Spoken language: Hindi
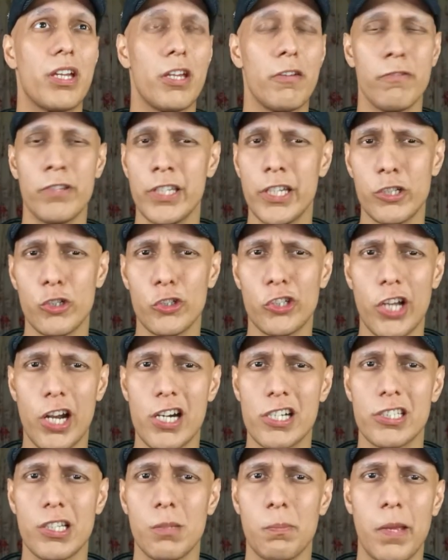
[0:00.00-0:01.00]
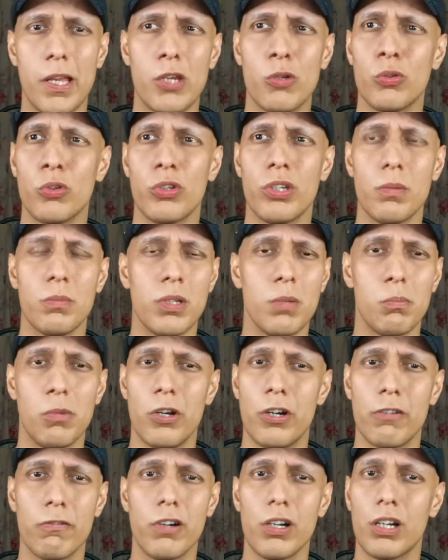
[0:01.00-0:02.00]
इवन ये जो चार साल पहले उन्होंने अपना
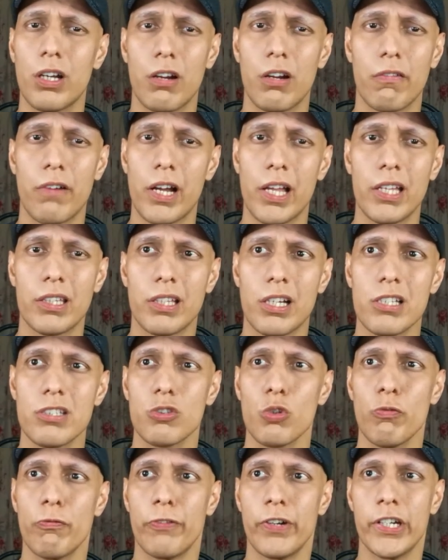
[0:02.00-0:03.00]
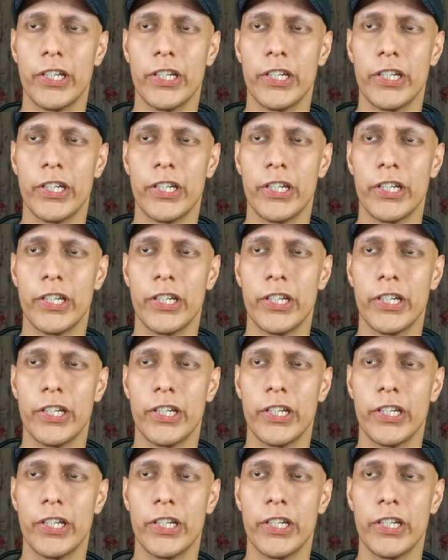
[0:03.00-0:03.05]
ब्लड वर्क करवाया था सो